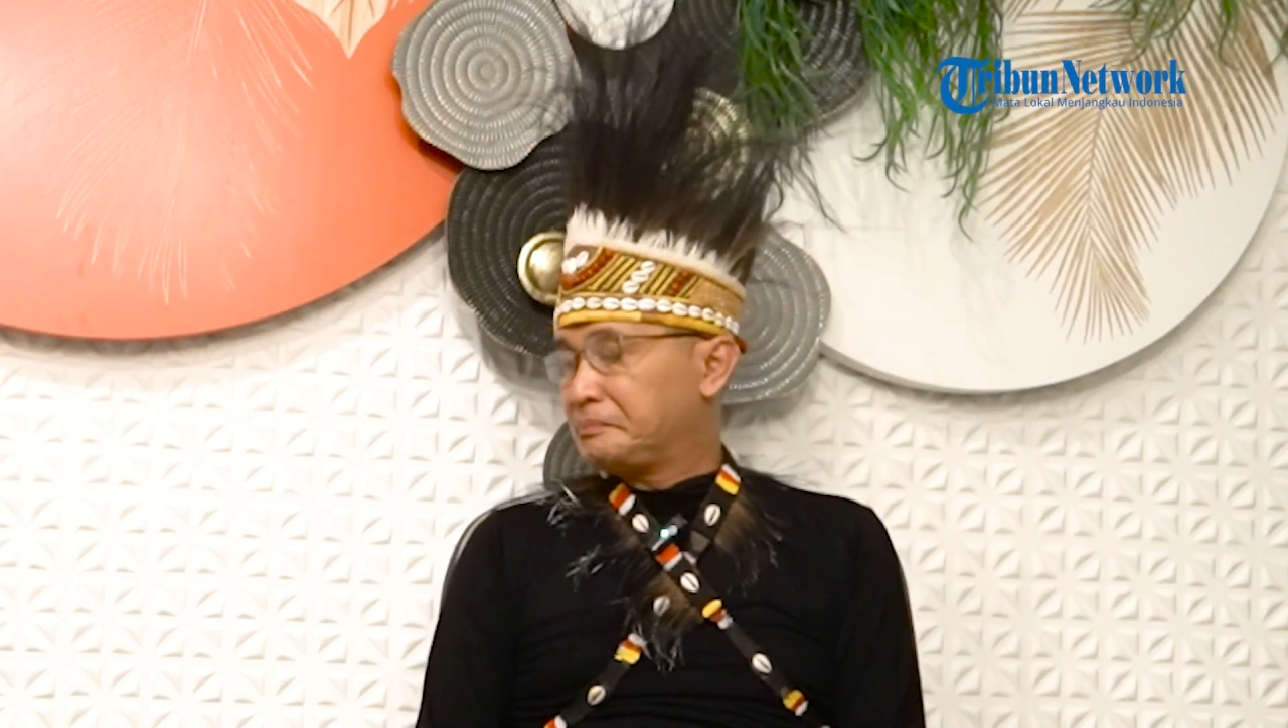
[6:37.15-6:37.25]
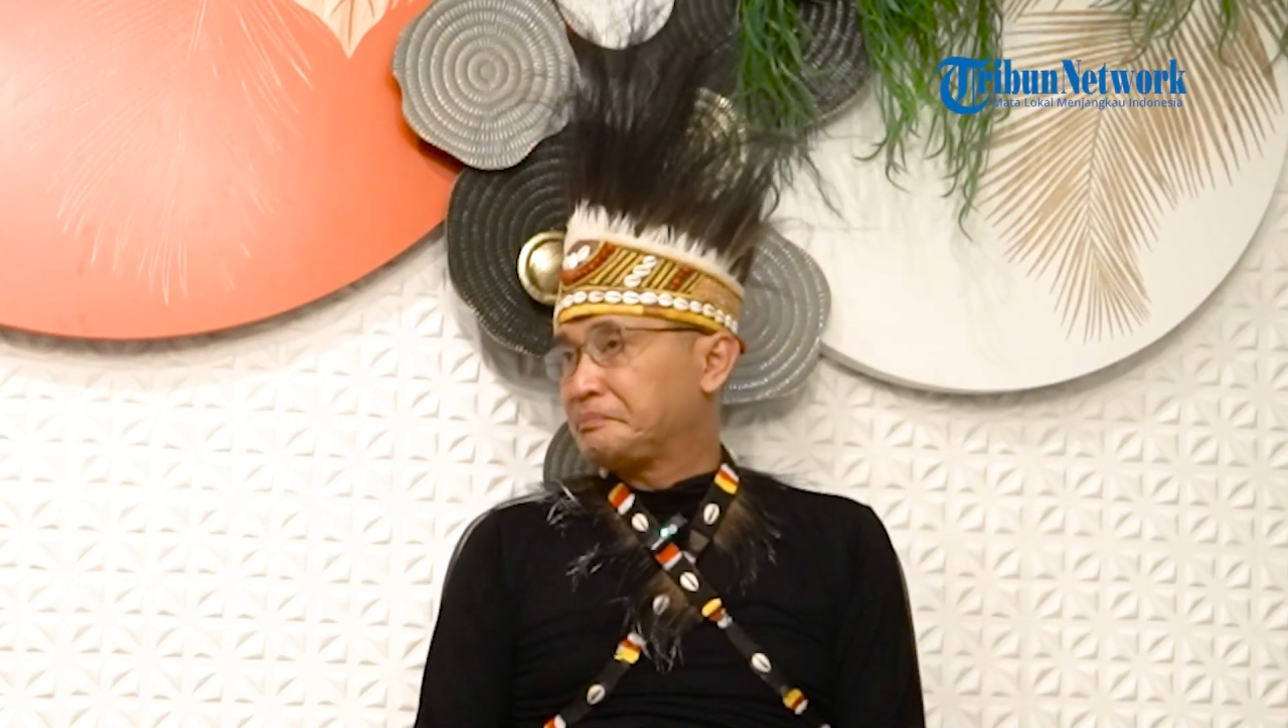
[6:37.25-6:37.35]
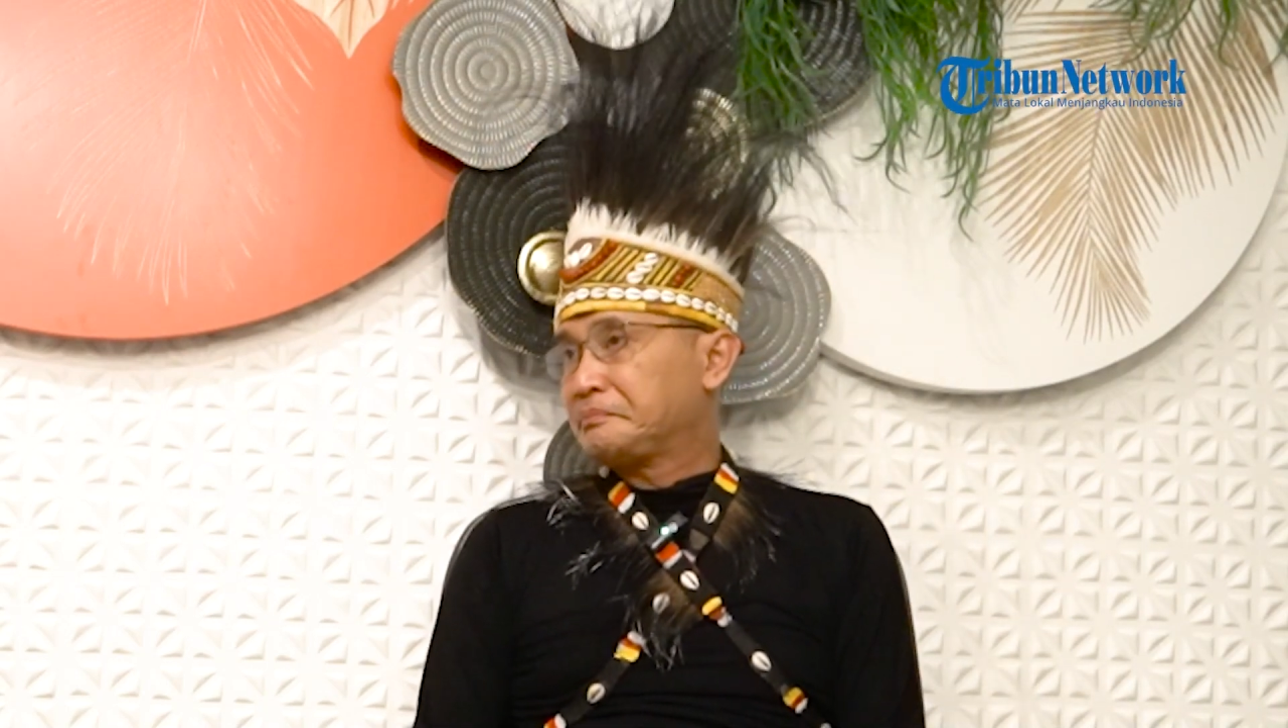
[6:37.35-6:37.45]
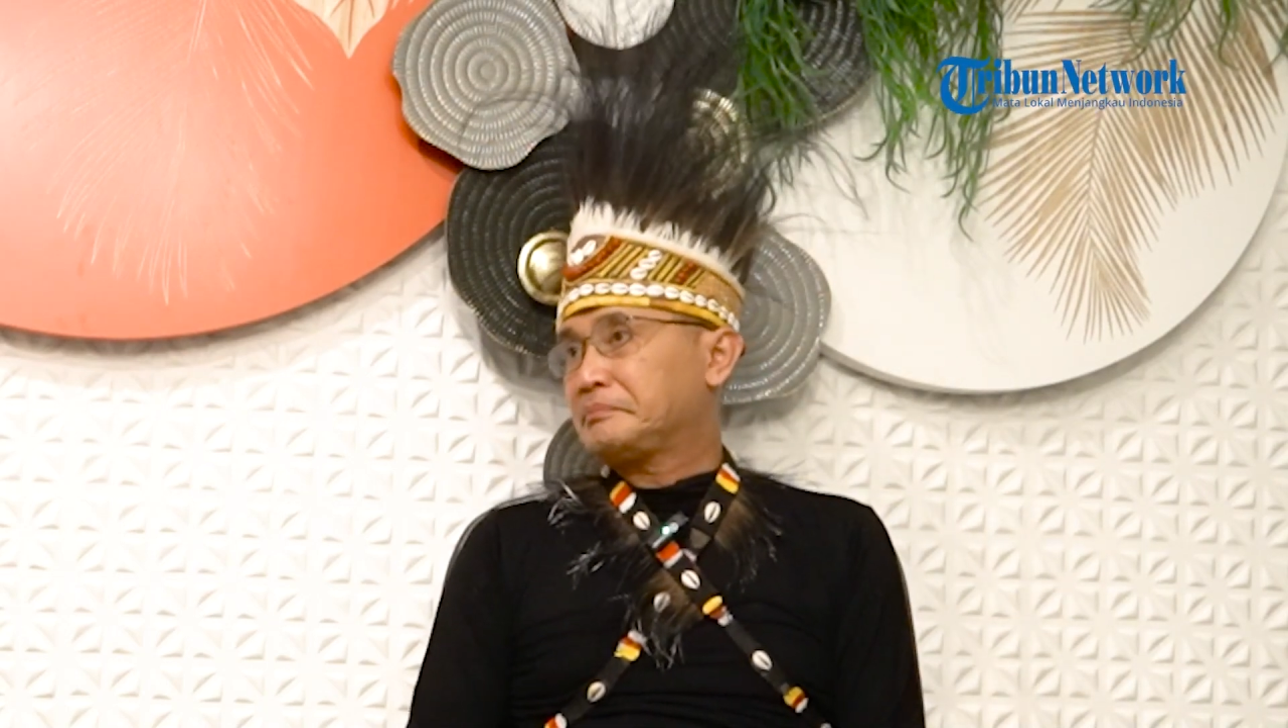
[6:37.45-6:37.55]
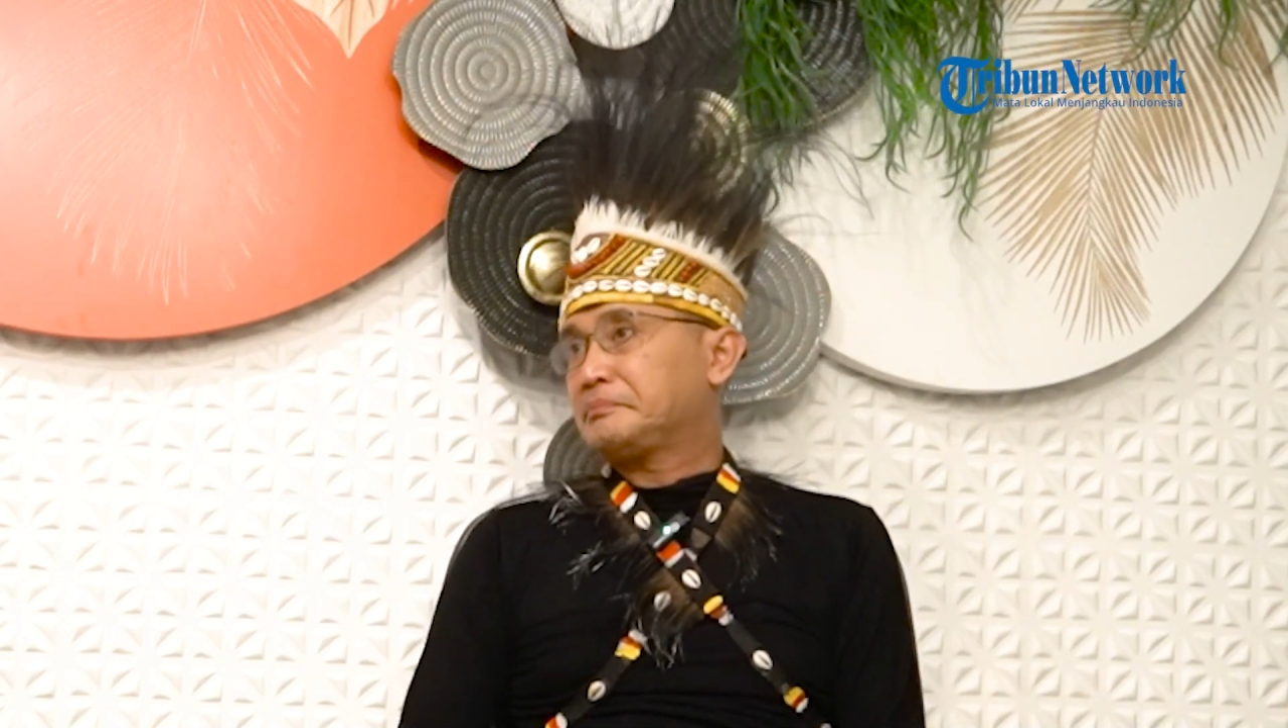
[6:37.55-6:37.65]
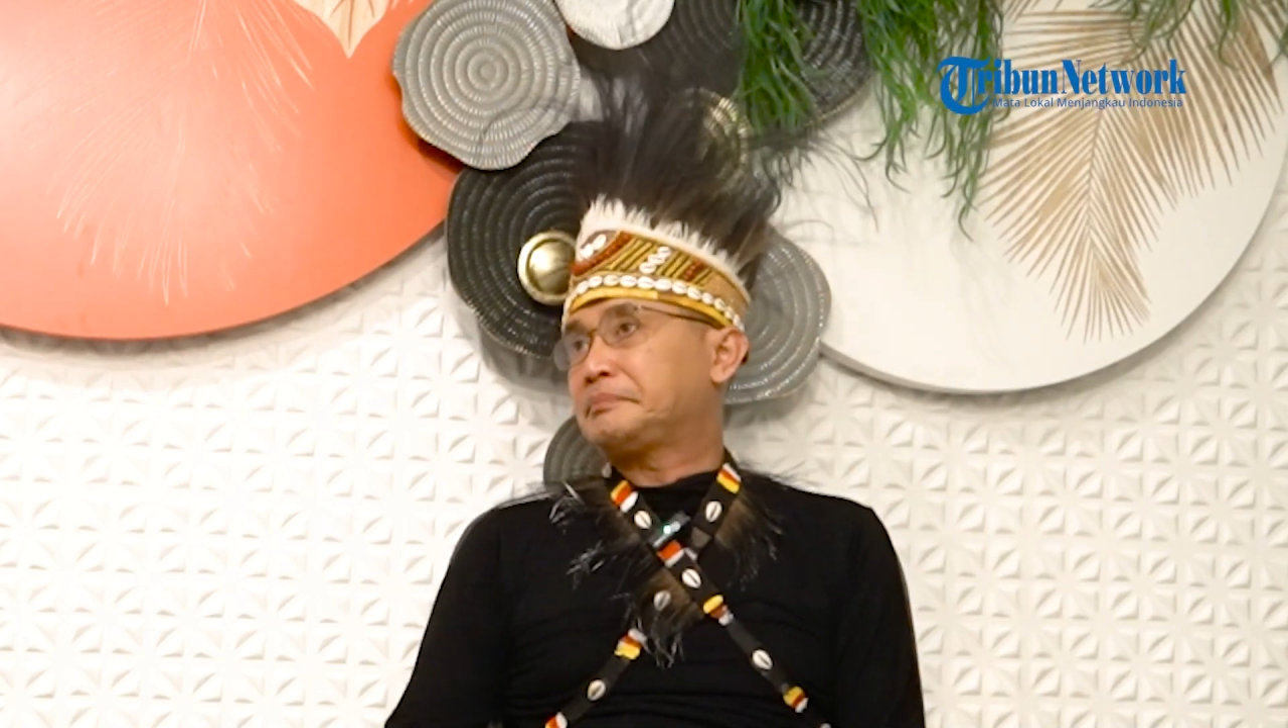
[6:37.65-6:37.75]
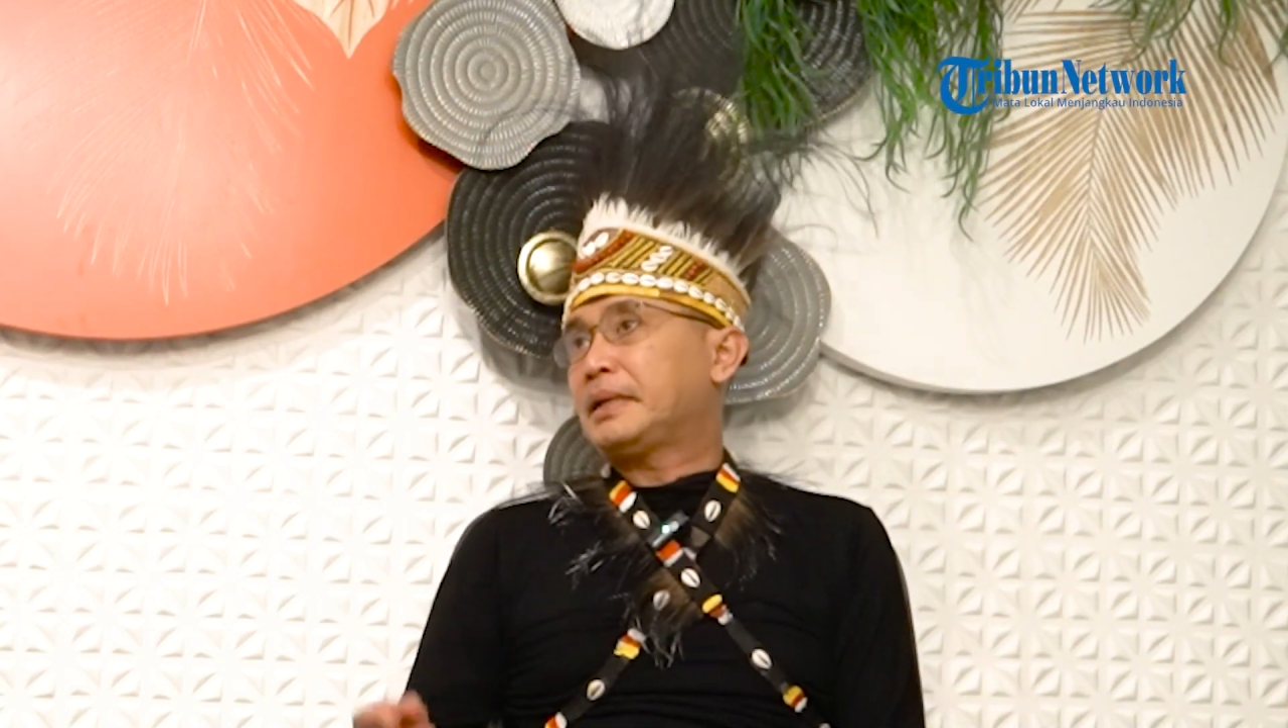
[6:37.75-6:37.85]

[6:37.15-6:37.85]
gitu Mas.